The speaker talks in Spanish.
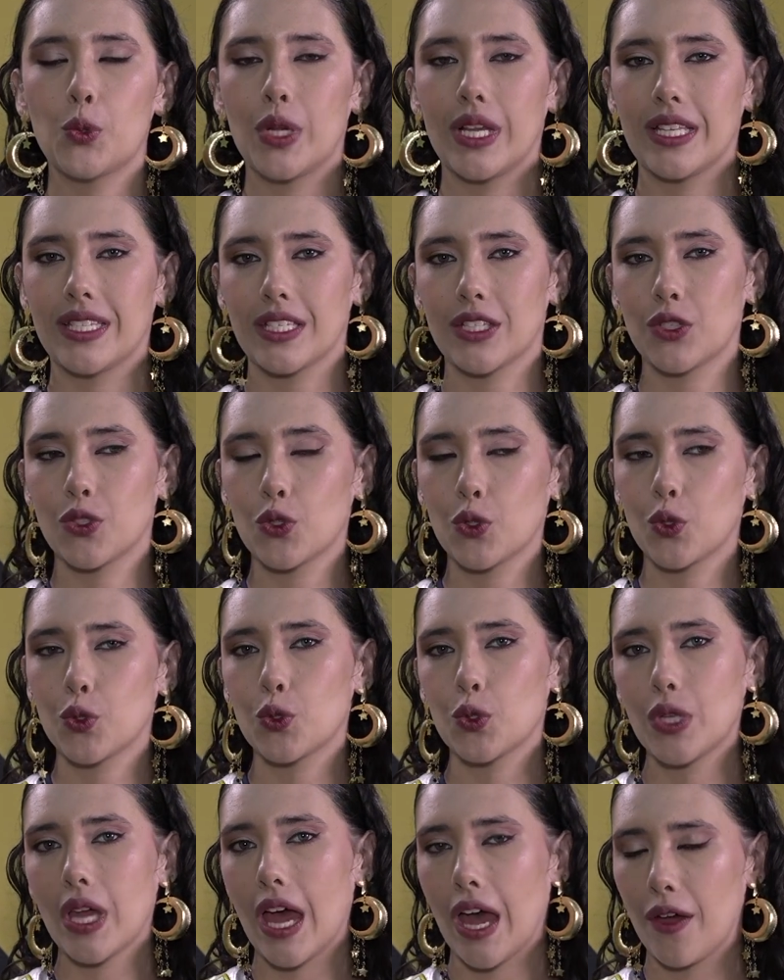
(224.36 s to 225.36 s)
huilenses
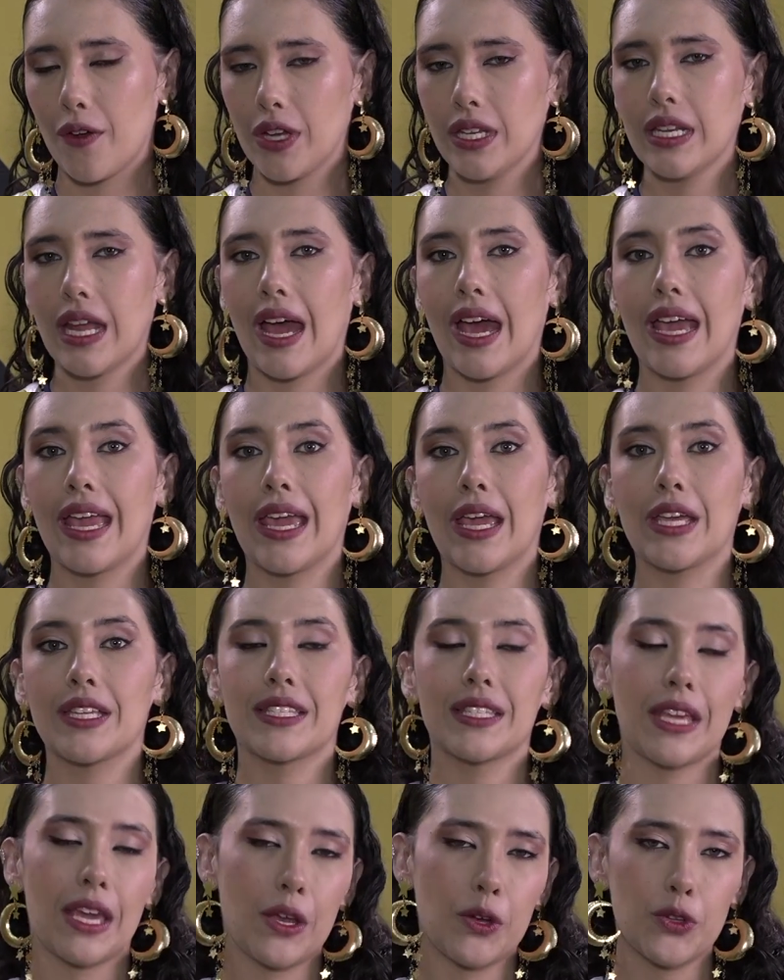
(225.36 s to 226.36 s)
no saben, ahí
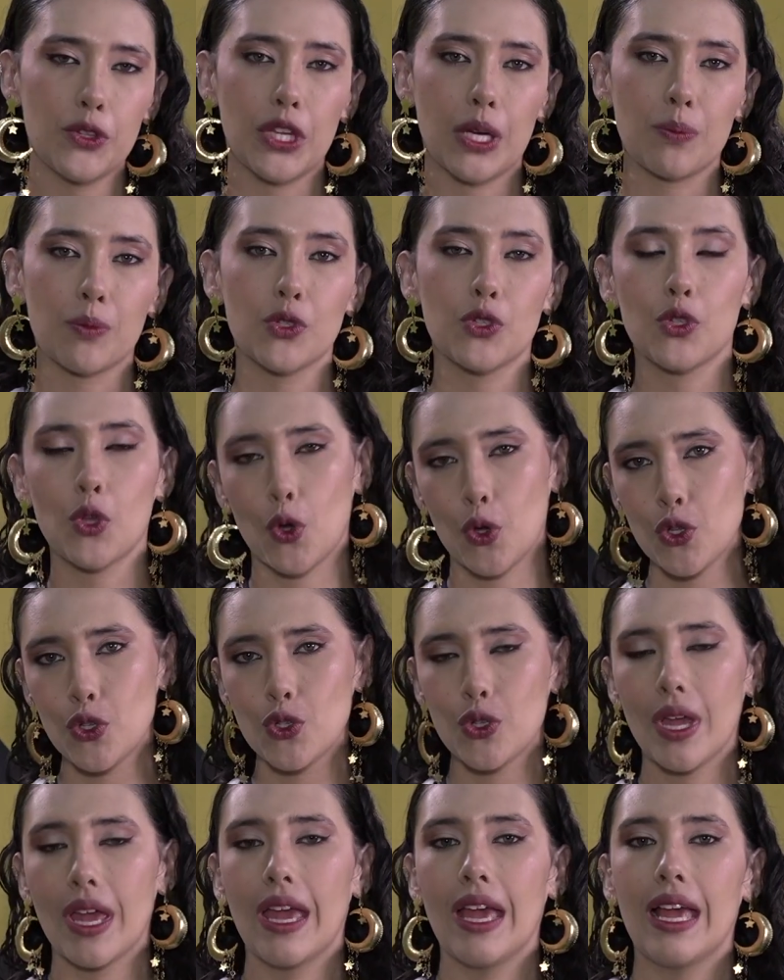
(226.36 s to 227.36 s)
encontramos
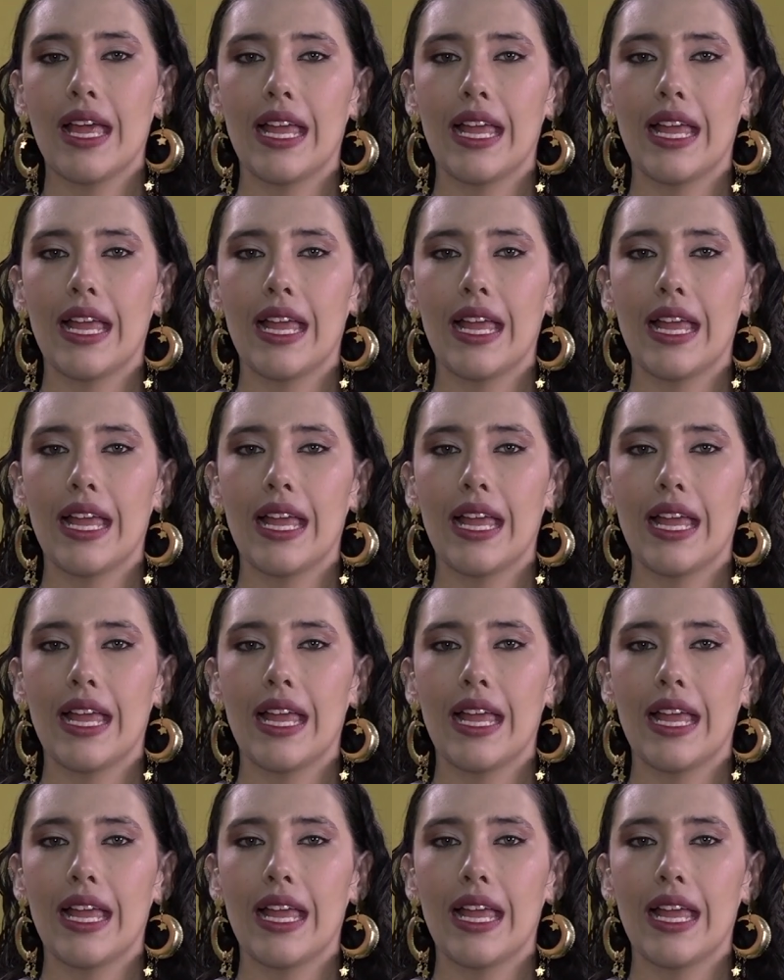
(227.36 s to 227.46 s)
dos,